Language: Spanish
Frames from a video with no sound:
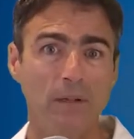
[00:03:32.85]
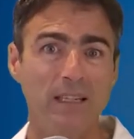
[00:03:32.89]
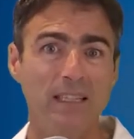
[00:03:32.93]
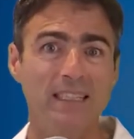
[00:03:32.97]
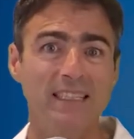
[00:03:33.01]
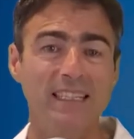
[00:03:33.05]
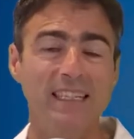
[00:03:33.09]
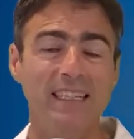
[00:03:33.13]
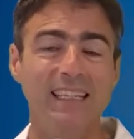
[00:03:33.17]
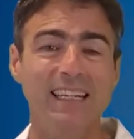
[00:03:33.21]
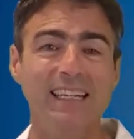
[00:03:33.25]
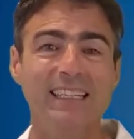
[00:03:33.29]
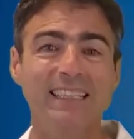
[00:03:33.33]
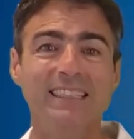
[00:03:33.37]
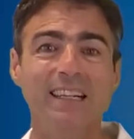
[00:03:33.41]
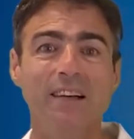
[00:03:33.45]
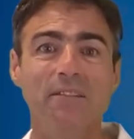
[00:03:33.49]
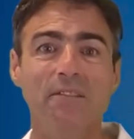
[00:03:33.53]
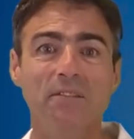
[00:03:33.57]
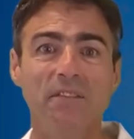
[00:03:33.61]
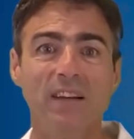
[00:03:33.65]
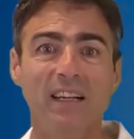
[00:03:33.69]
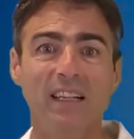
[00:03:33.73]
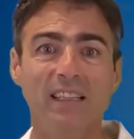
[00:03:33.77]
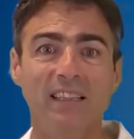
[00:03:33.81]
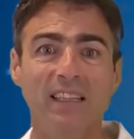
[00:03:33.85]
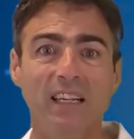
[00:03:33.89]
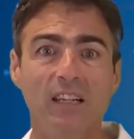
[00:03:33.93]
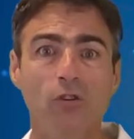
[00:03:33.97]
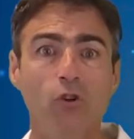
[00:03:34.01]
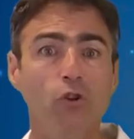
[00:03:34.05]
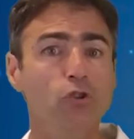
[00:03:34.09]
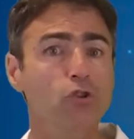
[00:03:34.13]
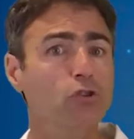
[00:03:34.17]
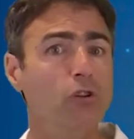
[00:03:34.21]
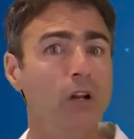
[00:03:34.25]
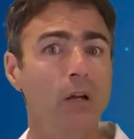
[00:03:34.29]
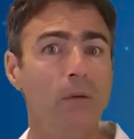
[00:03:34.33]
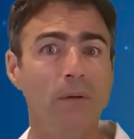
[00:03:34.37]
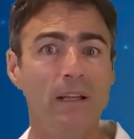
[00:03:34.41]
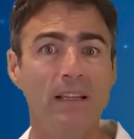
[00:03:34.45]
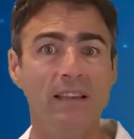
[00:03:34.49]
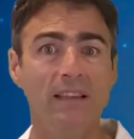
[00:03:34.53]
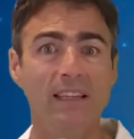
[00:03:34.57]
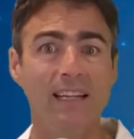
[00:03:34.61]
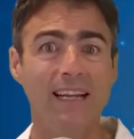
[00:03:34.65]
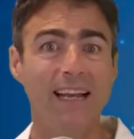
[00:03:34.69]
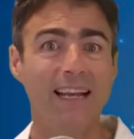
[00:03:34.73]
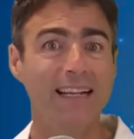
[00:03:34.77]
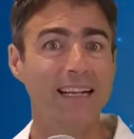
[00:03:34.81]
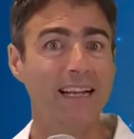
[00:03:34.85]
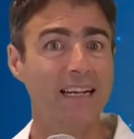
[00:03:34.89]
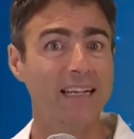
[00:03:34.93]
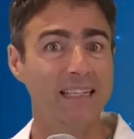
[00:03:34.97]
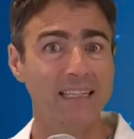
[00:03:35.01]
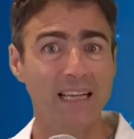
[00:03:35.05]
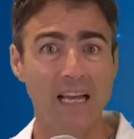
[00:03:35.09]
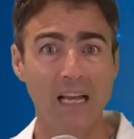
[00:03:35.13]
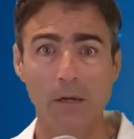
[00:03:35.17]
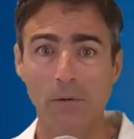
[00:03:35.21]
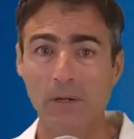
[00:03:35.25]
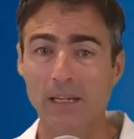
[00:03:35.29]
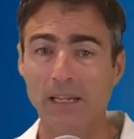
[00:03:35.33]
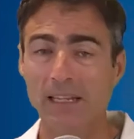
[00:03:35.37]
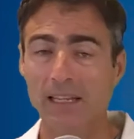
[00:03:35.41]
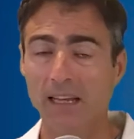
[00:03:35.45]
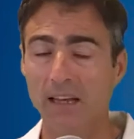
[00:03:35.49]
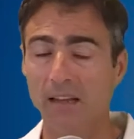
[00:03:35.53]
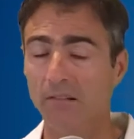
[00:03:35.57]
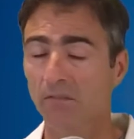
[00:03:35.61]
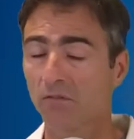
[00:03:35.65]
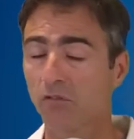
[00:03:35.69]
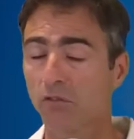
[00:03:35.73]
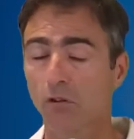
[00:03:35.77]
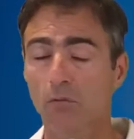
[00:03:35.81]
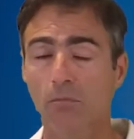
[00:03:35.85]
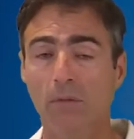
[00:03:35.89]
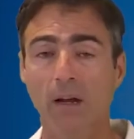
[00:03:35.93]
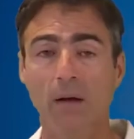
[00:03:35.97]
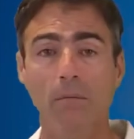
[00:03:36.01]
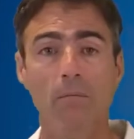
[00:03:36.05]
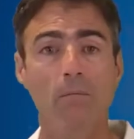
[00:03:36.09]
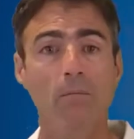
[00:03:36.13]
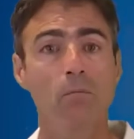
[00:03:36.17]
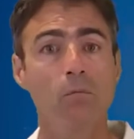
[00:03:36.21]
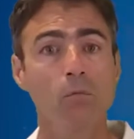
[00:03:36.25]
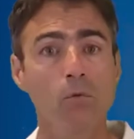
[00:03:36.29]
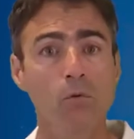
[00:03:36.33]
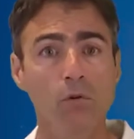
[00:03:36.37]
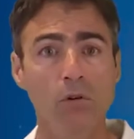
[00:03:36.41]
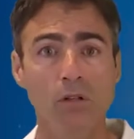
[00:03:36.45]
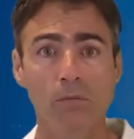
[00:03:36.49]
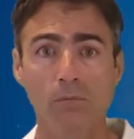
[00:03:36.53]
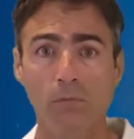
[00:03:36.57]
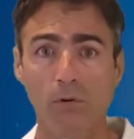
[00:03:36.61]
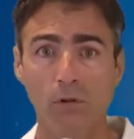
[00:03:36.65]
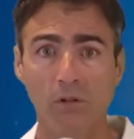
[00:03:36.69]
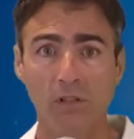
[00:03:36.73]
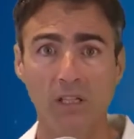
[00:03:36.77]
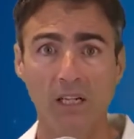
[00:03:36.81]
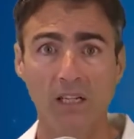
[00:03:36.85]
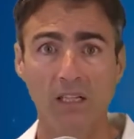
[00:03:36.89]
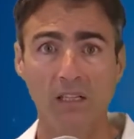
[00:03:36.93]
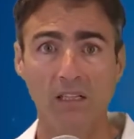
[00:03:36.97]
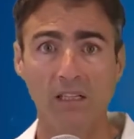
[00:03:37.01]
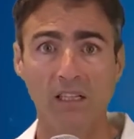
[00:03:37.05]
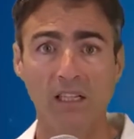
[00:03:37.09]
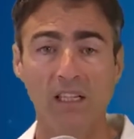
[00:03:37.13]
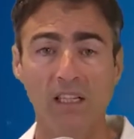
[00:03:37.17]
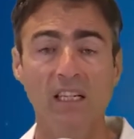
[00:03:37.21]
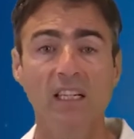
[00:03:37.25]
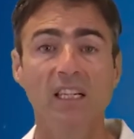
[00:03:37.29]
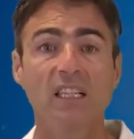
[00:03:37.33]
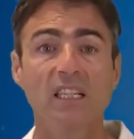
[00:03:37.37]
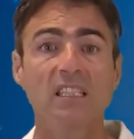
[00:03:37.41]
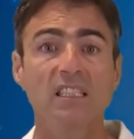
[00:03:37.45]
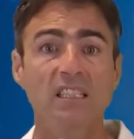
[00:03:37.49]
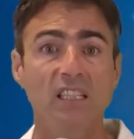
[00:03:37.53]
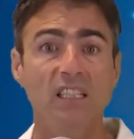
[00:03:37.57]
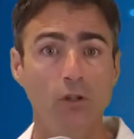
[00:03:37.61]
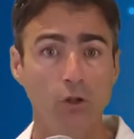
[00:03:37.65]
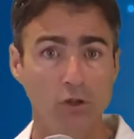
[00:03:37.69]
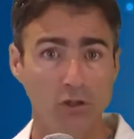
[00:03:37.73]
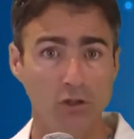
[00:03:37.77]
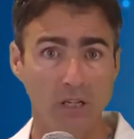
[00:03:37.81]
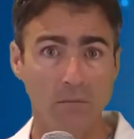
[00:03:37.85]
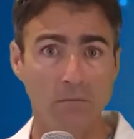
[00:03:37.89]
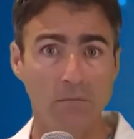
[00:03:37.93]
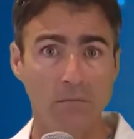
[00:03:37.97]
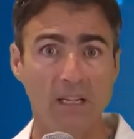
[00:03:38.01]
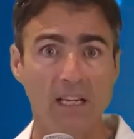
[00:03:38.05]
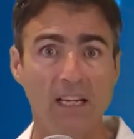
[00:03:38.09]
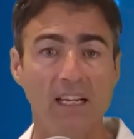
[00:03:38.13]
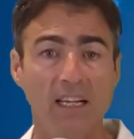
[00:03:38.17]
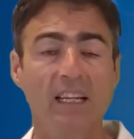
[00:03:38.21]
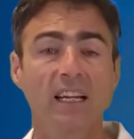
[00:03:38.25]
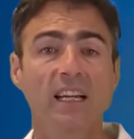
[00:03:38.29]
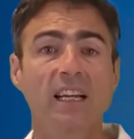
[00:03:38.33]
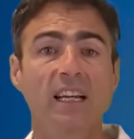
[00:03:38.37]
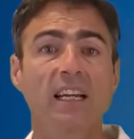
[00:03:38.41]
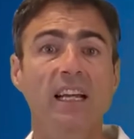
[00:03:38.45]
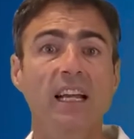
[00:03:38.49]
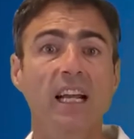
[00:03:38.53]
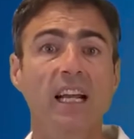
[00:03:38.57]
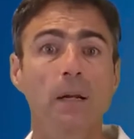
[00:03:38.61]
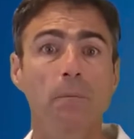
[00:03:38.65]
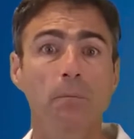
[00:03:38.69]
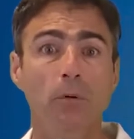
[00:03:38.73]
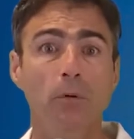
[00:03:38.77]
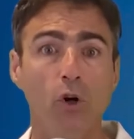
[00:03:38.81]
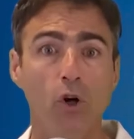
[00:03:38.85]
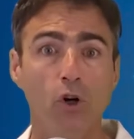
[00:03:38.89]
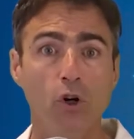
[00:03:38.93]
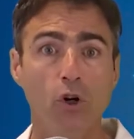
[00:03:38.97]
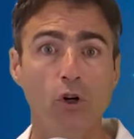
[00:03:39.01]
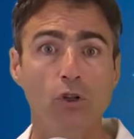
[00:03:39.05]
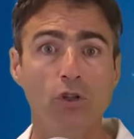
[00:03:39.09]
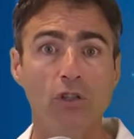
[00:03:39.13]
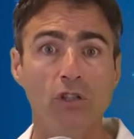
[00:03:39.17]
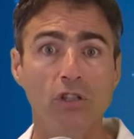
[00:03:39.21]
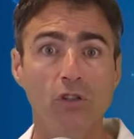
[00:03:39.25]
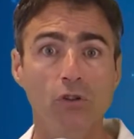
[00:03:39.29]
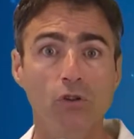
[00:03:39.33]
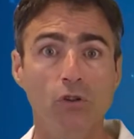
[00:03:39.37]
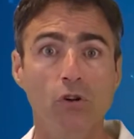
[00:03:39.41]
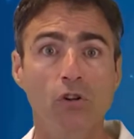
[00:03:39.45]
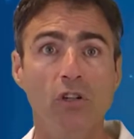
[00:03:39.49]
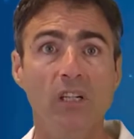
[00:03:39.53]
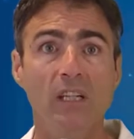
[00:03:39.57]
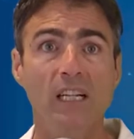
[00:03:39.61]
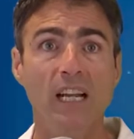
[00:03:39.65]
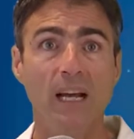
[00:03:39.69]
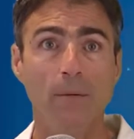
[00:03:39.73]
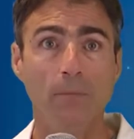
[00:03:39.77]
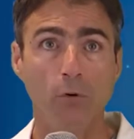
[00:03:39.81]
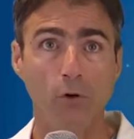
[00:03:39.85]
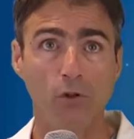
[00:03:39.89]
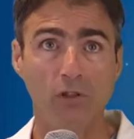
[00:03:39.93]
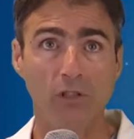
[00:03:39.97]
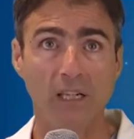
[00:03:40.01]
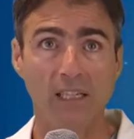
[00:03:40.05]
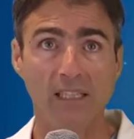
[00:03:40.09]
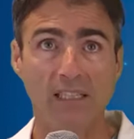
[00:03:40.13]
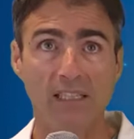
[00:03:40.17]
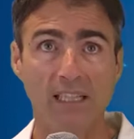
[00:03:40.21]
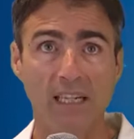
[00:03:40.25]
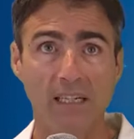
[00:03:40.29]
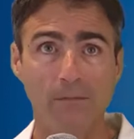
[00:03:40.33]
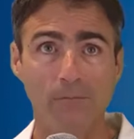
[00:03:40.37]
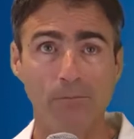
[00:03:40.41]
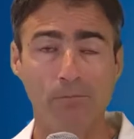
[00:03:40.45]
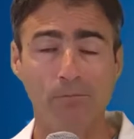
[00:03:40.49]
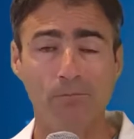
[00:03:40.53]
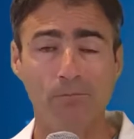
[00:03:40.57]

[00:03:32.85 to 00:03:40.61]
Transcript: Es decir, que les afecta no solamente la calidad de vida, una forma muy importante, sino también el pronóstico y la mortalidad.